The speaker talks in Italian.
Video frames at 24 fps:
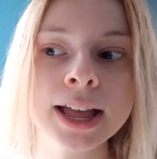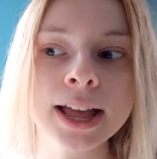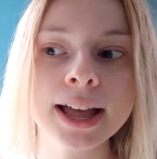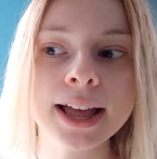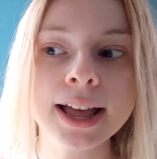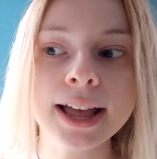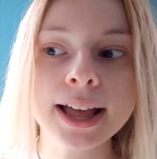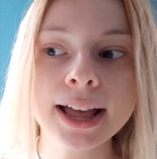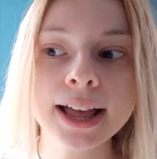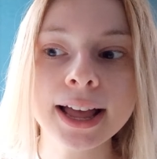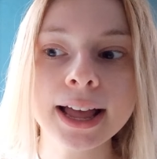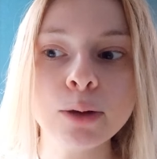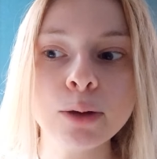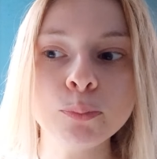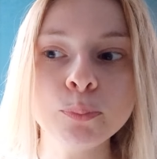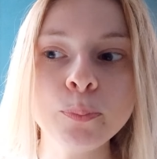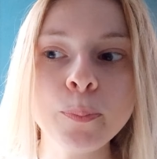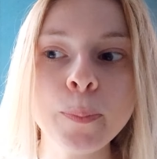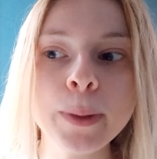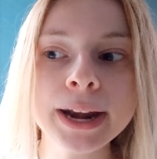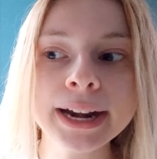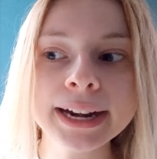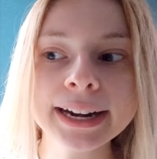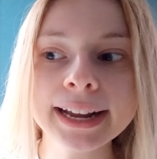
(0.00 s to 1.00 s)
Eh,
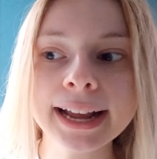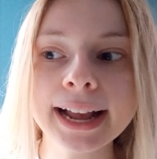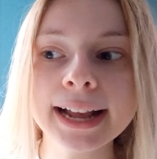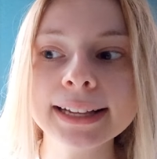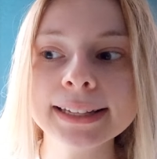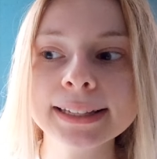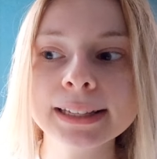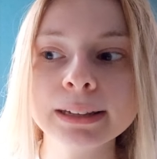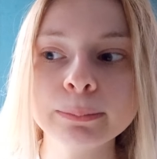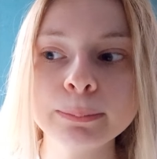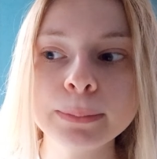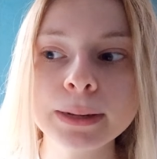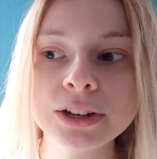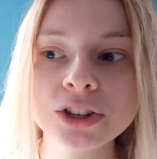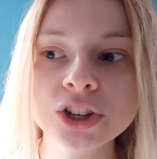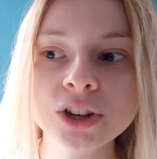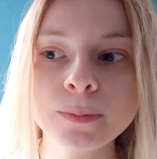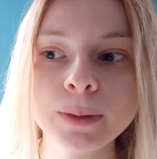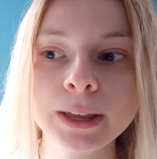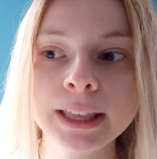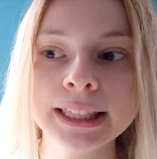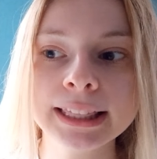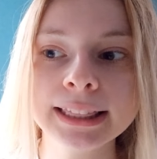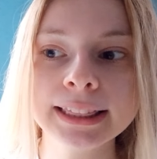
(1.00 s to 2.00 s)
perché
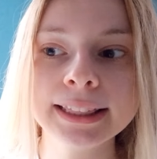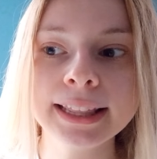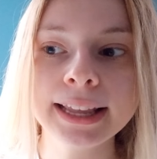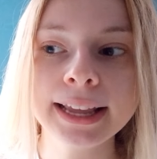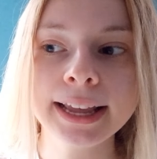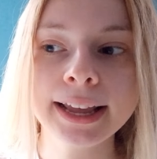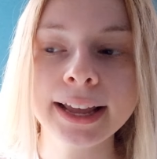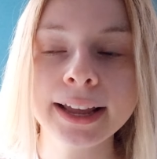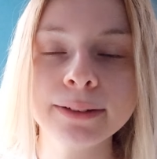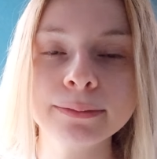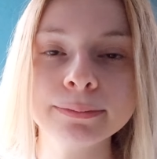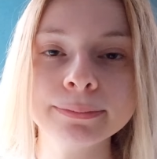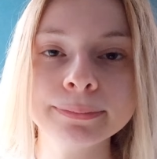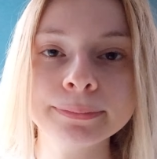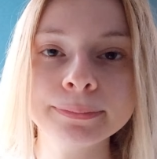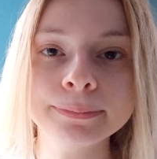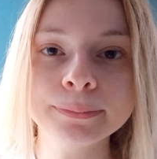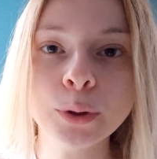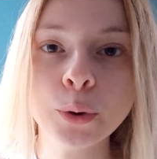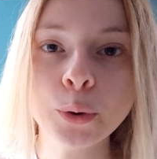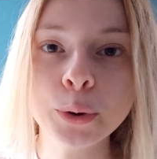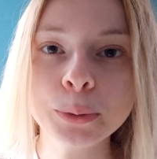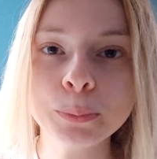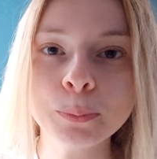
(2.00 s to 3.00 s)
semplicemente mh,
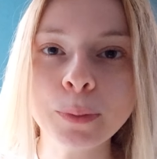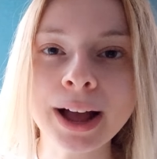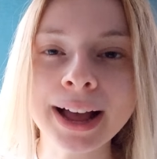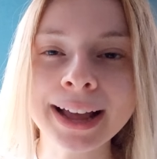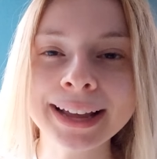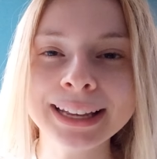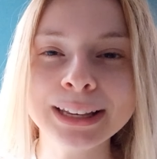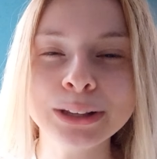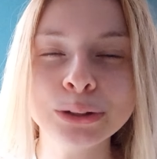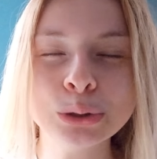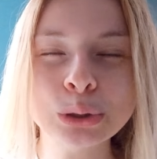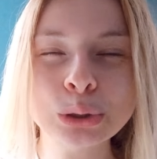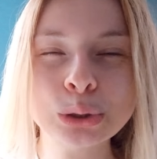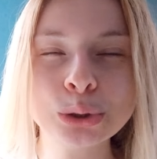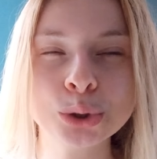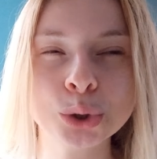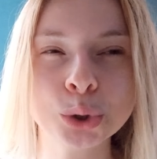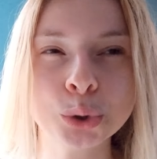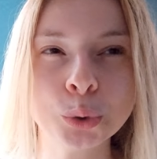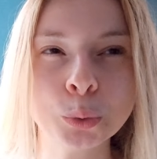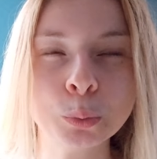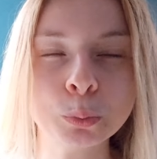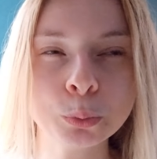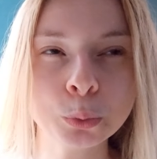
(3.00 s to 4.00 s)
mm, ormai non
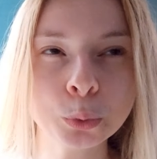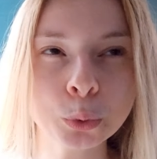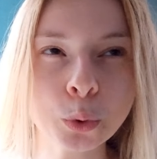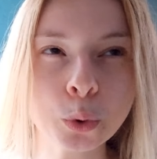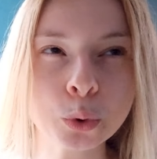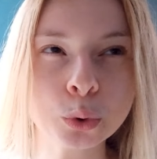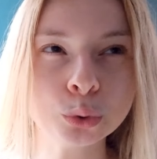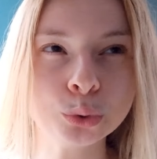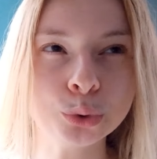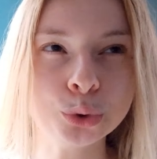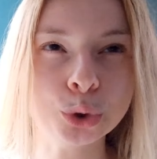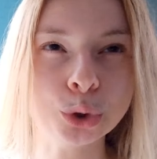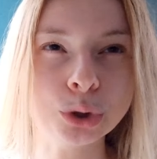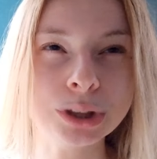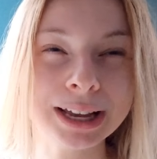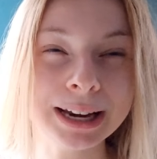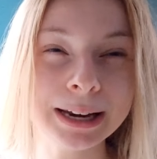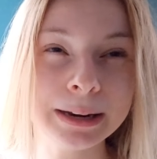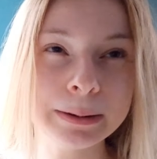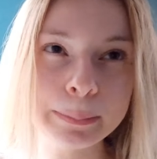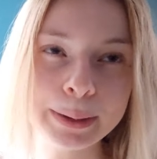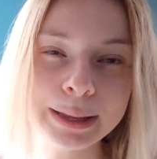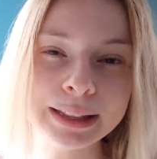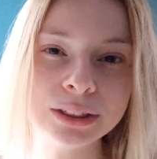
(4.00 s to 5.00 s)
sono più
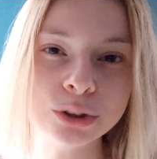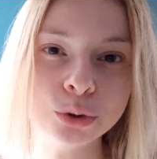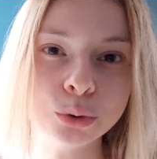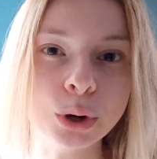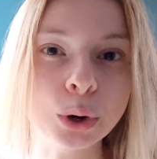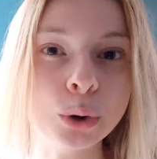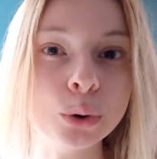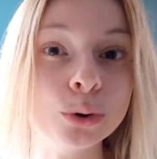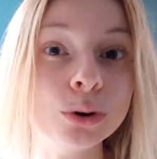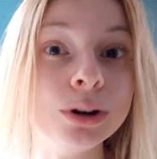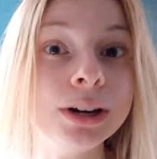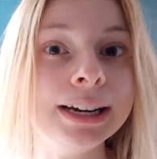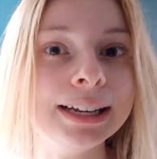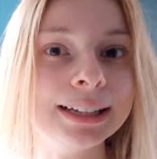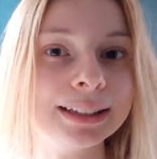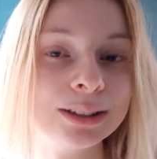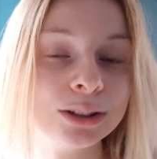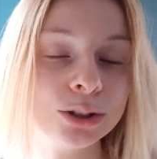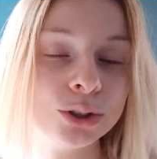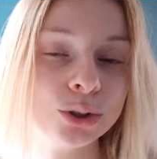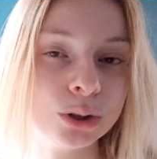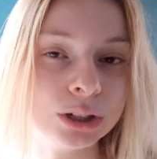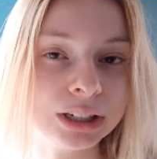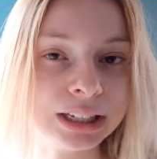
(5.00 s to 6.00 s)
totalmente una
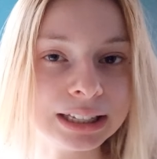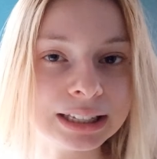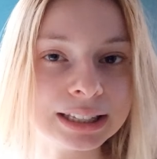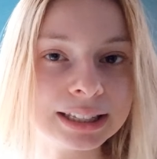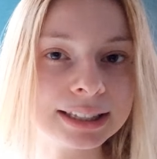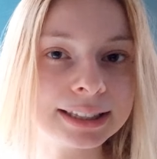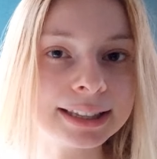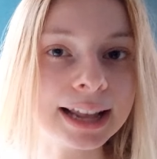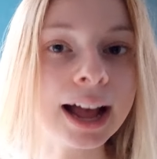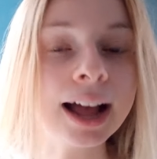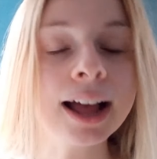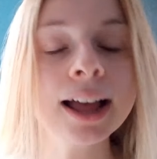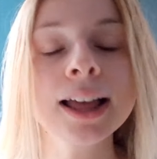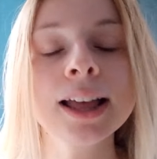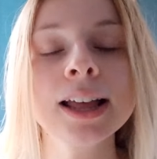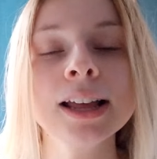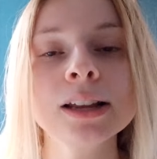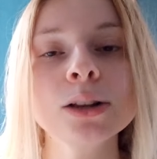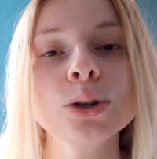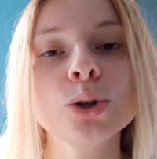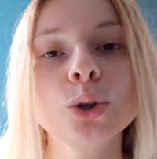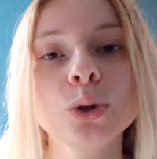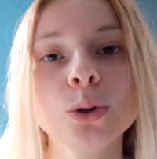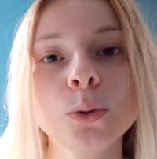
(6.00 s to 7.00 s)
collezionista,
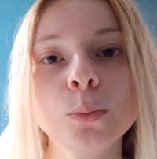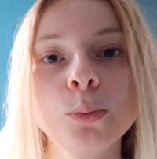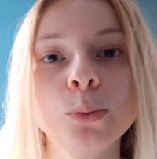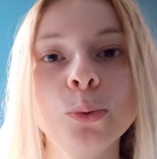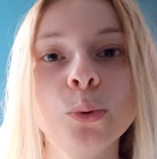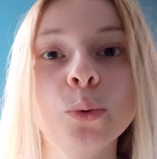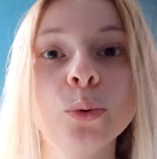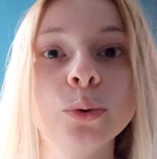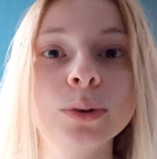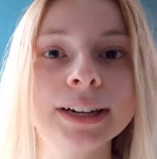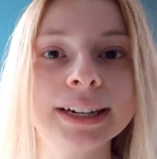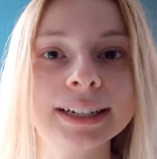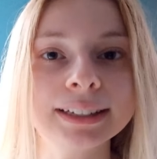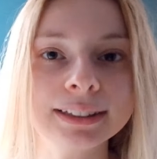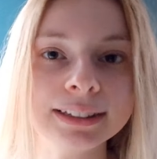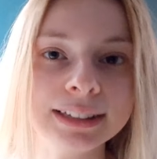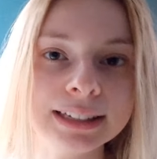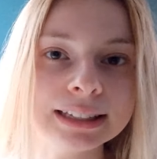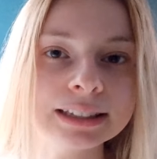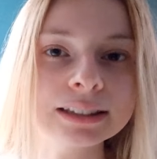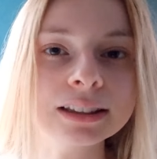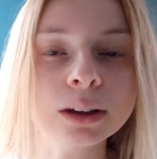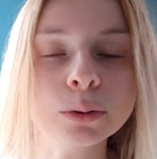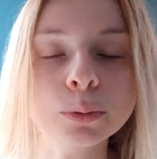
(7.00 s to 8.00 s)
sono più
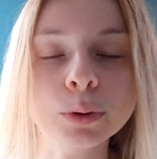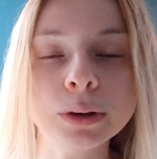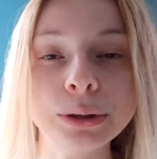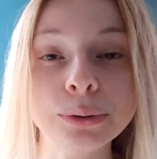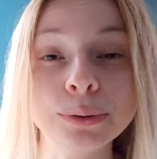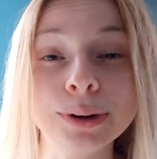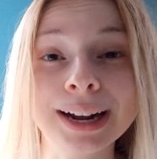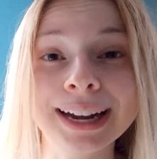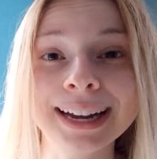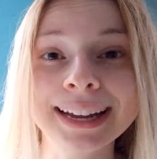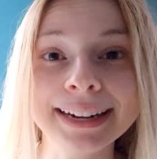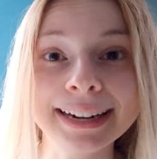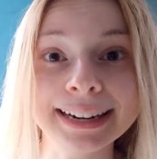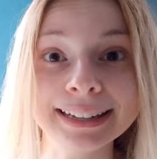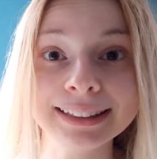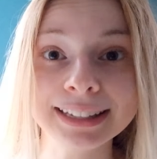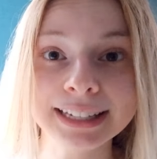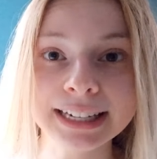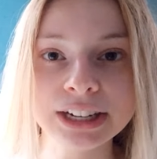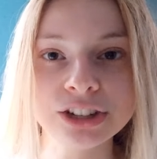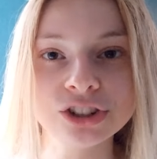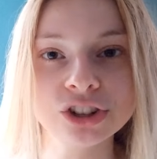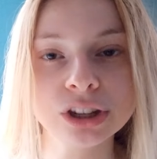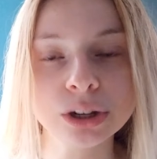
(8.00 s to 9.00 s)
un'artista, quindi una
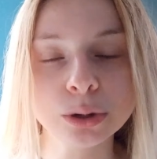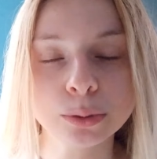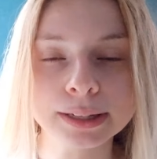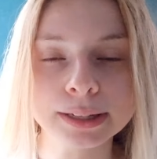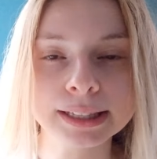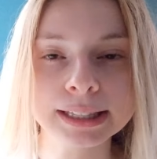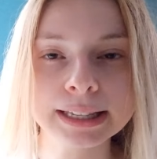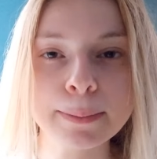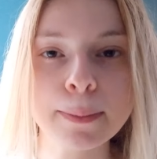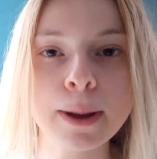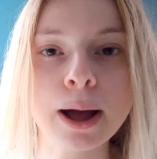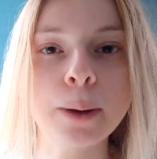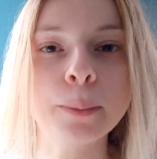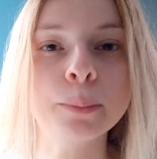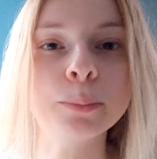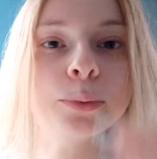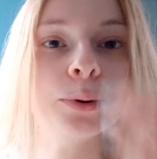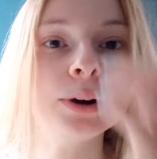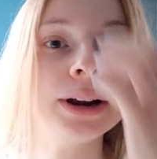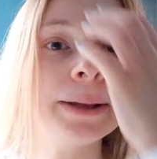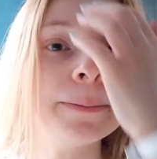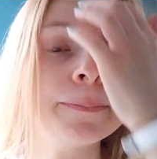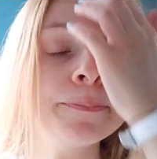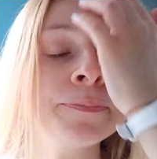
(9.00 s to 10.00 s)
creatrice di queste
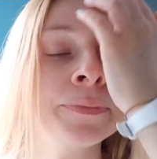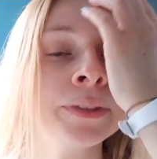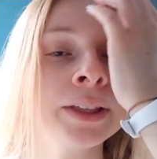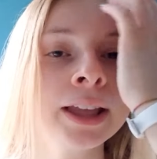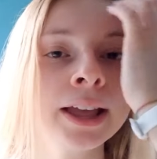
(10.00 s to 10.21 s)
bambole.